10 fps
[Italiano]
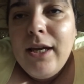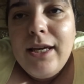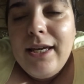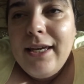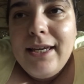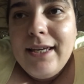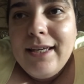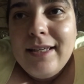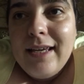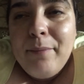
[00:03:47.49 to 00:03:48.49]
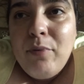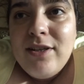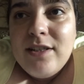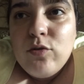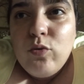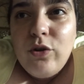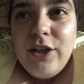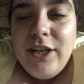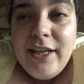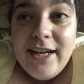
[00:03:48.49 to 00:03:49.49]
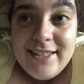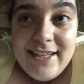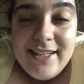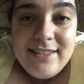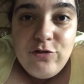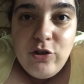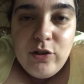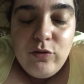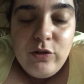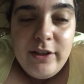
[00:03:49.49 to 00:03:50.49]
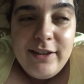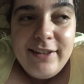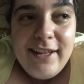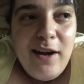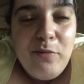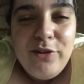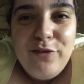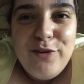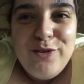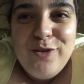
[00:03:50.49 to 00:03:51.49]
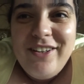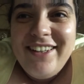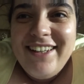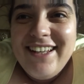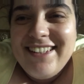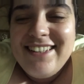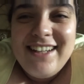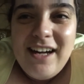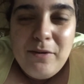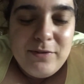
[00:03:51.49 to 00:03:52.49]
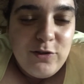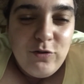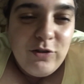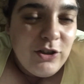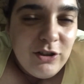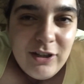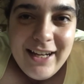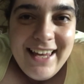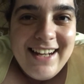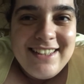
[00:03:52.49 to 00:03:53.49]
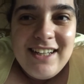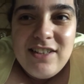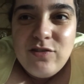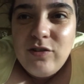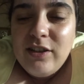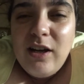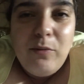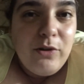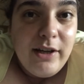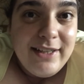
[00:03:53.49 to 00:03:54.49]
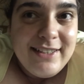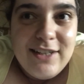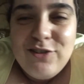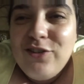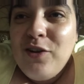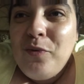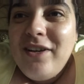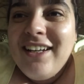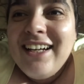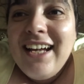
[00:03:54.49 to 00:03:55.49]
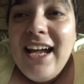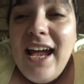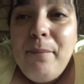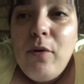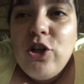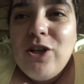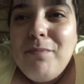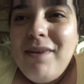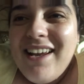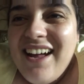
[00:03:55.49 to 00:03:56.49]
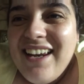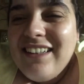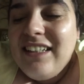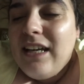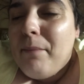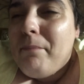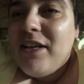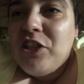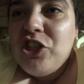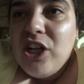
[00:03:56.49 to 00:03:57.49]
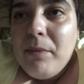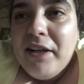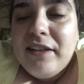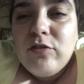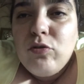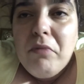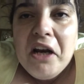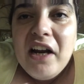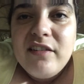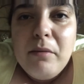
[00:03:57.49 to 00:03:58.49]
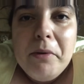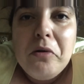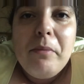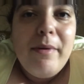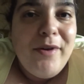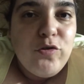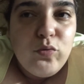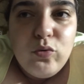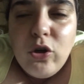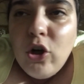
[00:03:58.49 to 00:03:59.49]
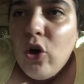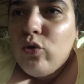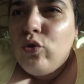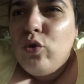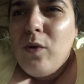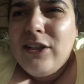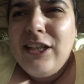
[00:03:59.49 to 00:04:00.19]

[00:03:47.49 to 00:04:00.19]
i, e poi Sassuolo Chiri che è ex giocatore del Napoli difensore Chiri che è scarso era scarso nel Napoli, è scarso anche qui. E poi c'è Berardi che a me sinceramente sto Berardi a me non è mai piaciuto tutti quanti